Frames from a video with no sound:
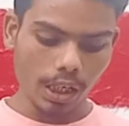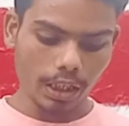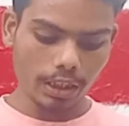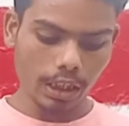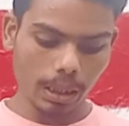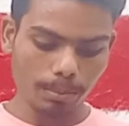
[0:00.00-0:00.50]

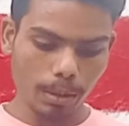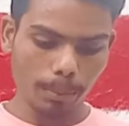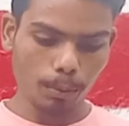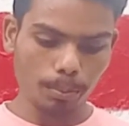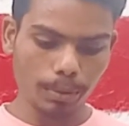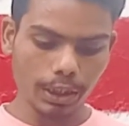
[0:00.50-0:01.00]
एंड यहाँ पे
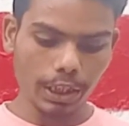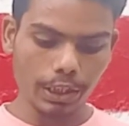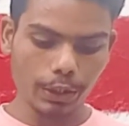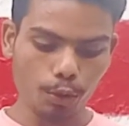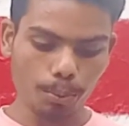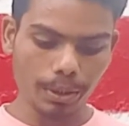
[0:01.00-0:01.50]
आपको अपनी
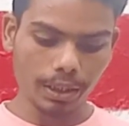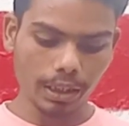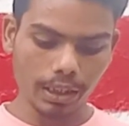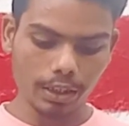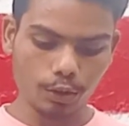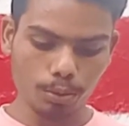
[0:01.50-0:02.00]
गैलरी ओपन
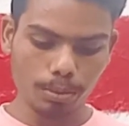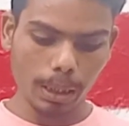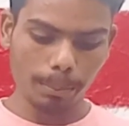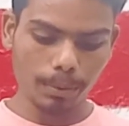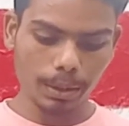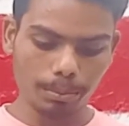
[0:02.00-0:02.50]
कर लेना जो भी
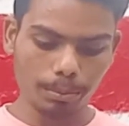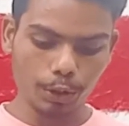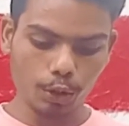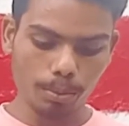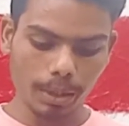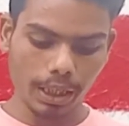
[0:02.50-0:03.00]
आपने
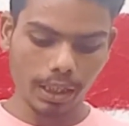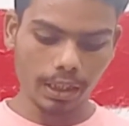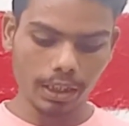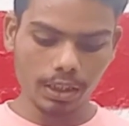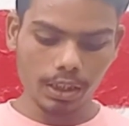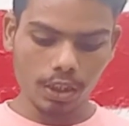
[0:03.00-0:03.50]
वीडियो बनाया
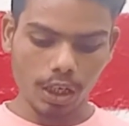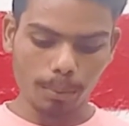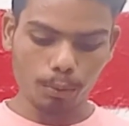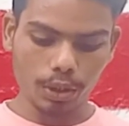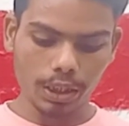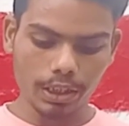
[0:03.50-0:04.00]
है
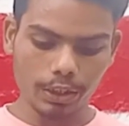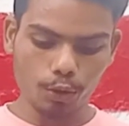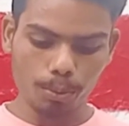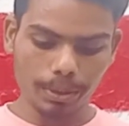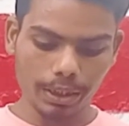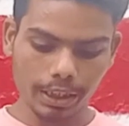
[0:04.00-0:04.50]
आपको
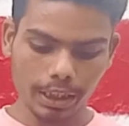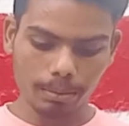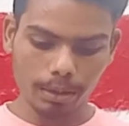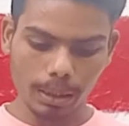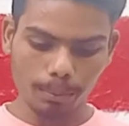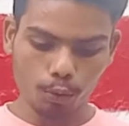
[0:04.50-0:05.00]
गैलरी ओपन करने के
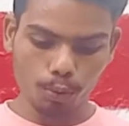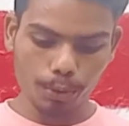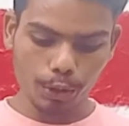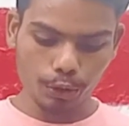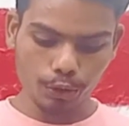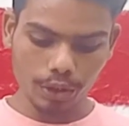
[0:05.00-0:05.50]
बाद आपको
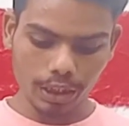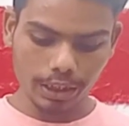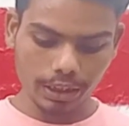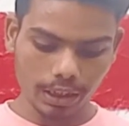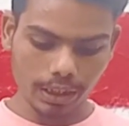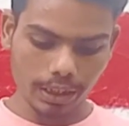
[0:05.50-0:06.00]
वीडियो
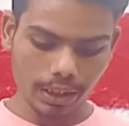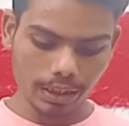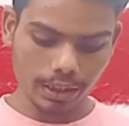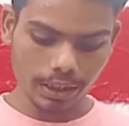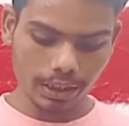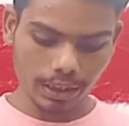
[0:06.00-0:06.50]
सेलेक्ट कर लेना
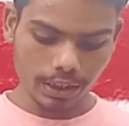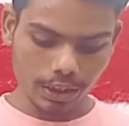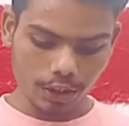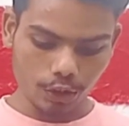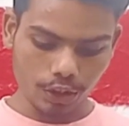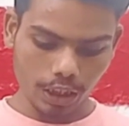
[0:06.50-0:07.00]
है ठीक है
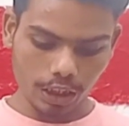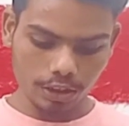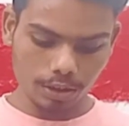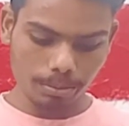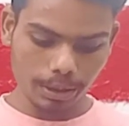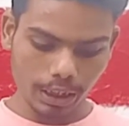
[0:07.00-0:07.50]
तो यहाँ
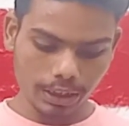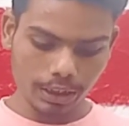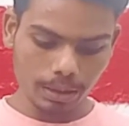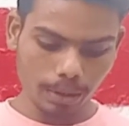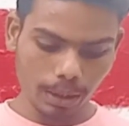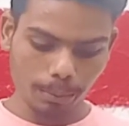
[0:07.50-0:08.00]
से मेरा
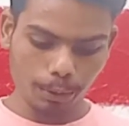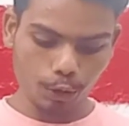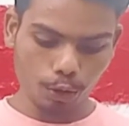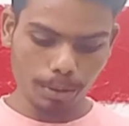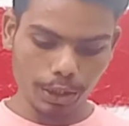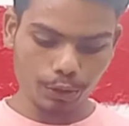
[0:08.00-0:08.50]
ये वाला
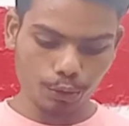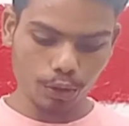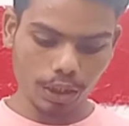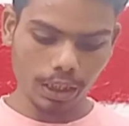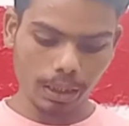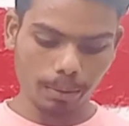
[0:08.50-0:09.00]
वीडियो में
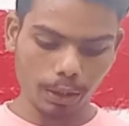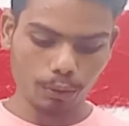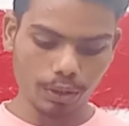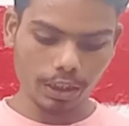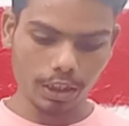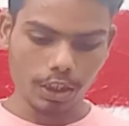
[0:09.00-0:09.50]
इसको डालने वाला
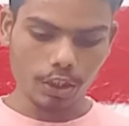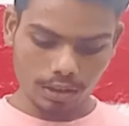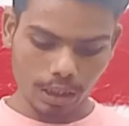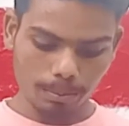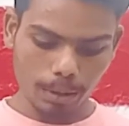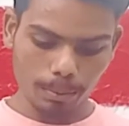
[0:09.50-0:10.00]
हूँ ठीक है
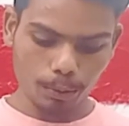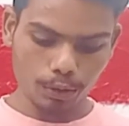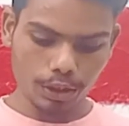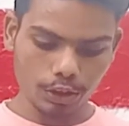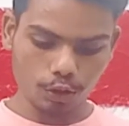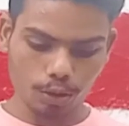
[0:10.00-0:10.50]
यहाँ पे आप लोग
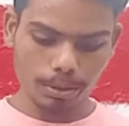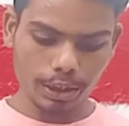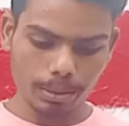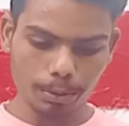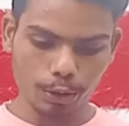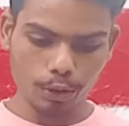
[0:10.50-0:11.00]
देख हो मैंने
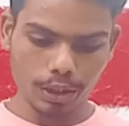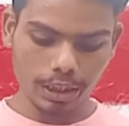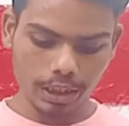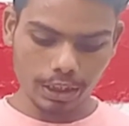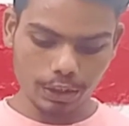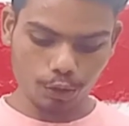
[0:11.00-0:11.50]
ये वीडियो ले
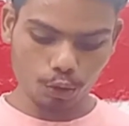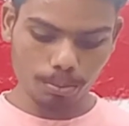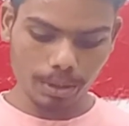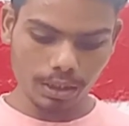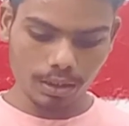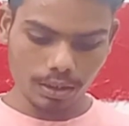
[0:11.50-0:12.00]
लिया इसको
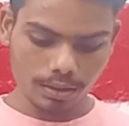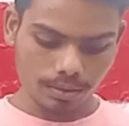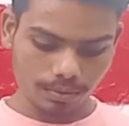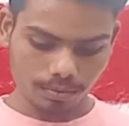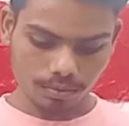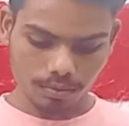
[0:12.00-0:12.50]
मैं
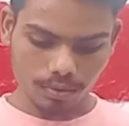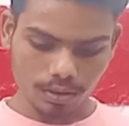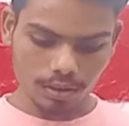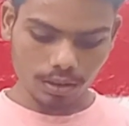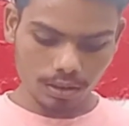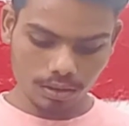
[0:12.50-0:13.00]

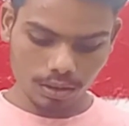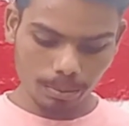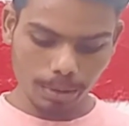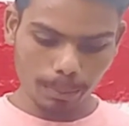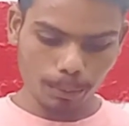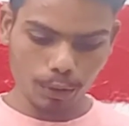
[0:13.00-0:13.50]

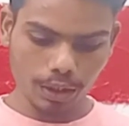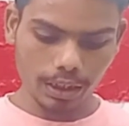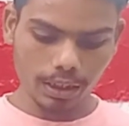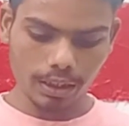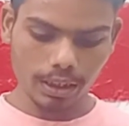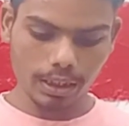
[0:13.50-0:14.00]
अभी आपको डन
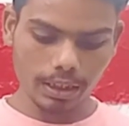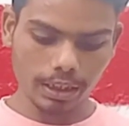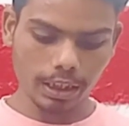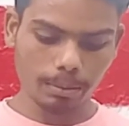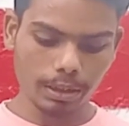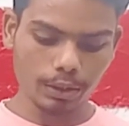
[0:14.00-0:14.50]
करना है डन
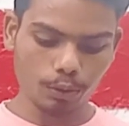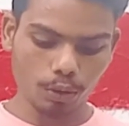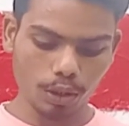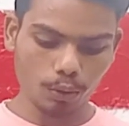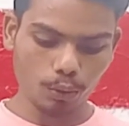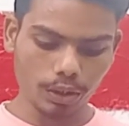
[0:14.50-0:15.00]
करने के बाद ये
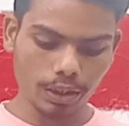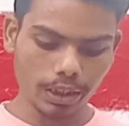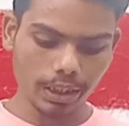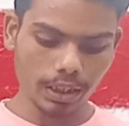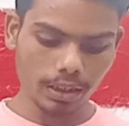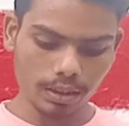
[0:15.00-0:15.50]
थोड़ा लोडिंग
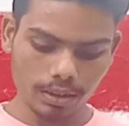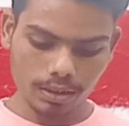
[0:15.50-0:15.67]
लेगा